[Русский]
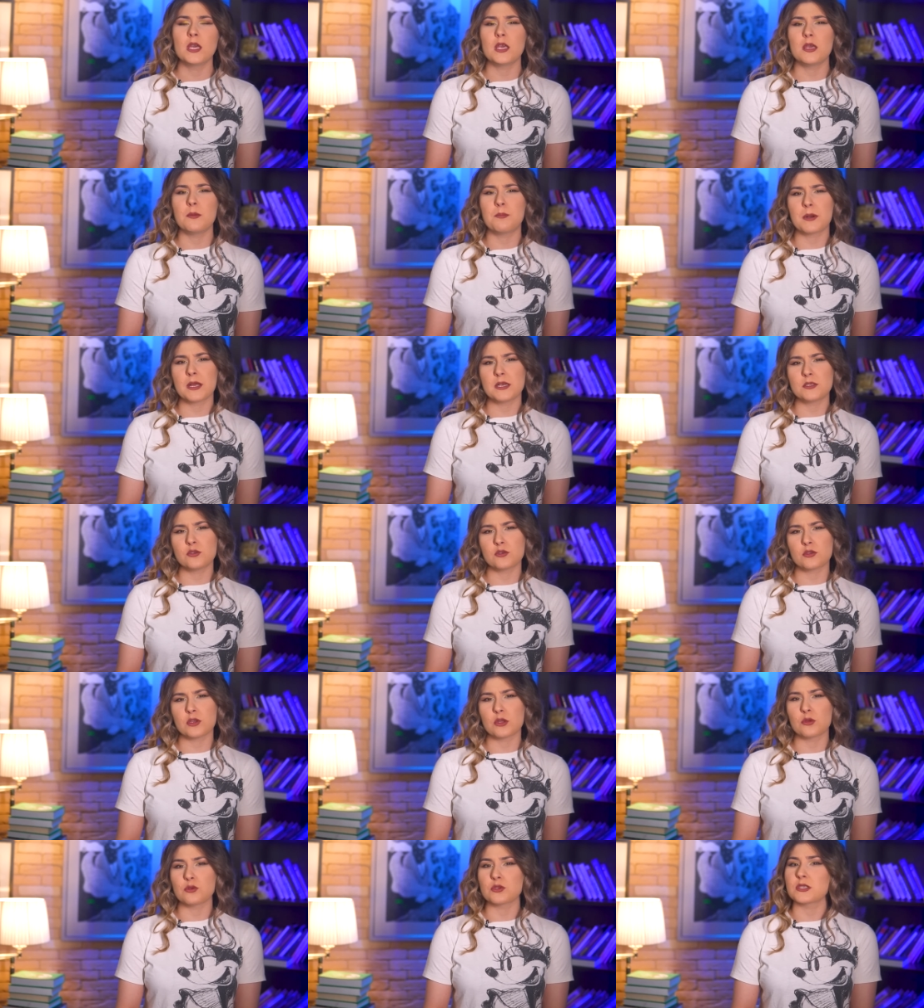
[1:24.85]
И
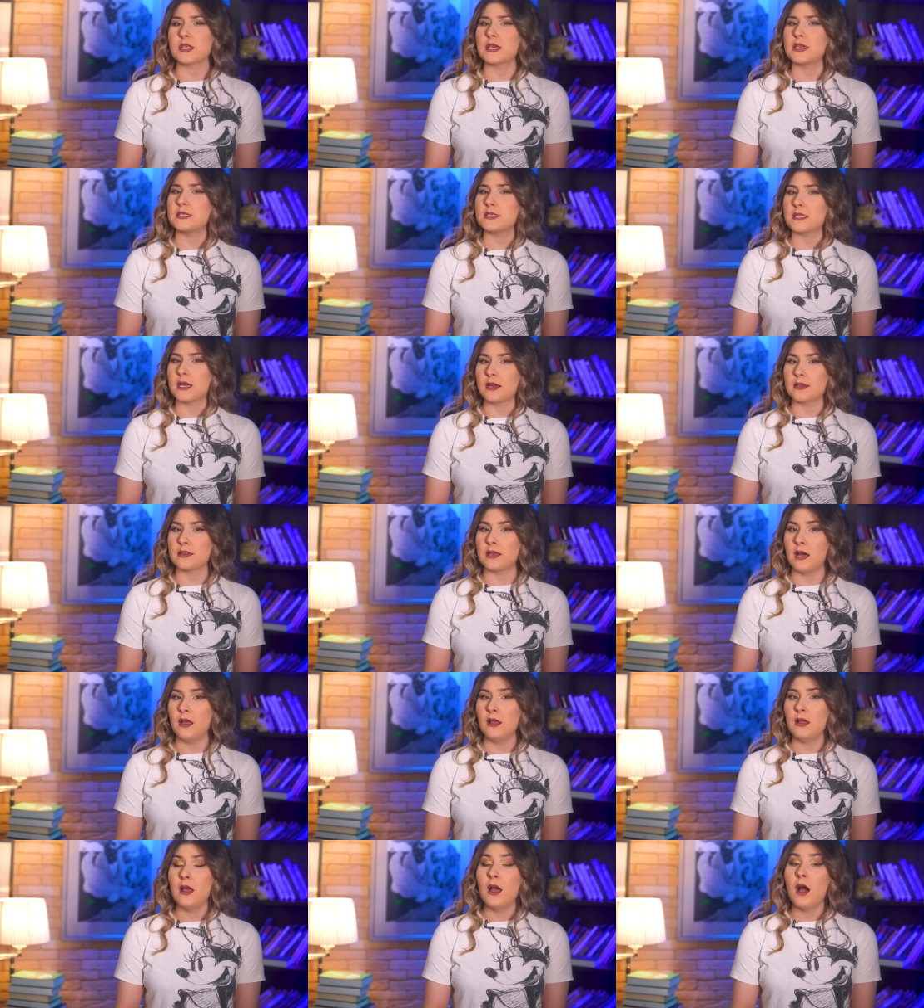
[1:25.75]
пройдет оно, знаете
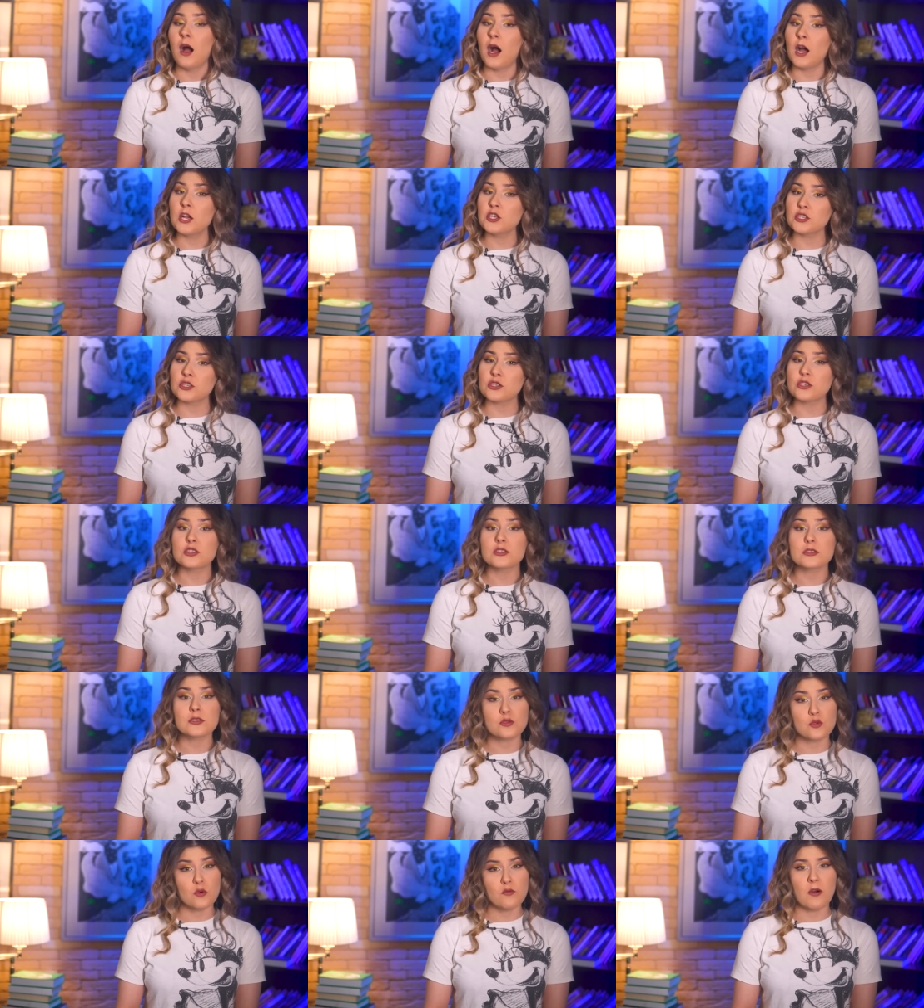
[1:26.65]
когда, аж
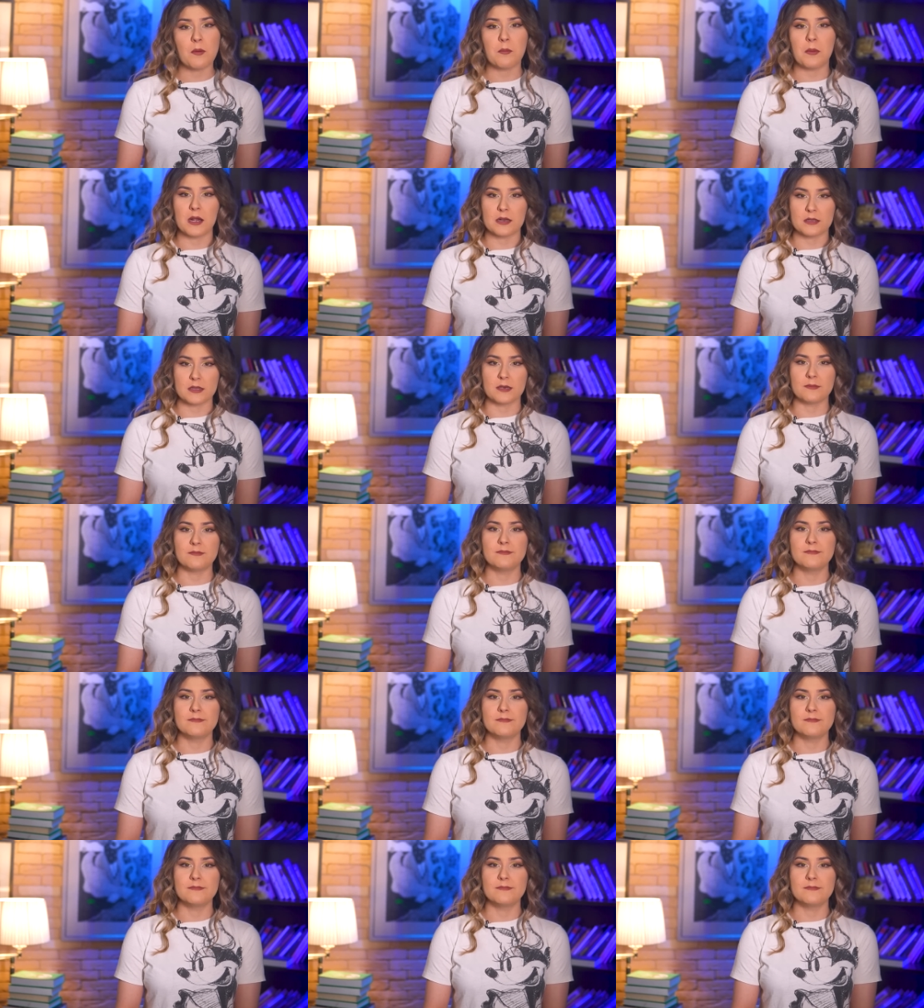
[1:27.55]
6 марта.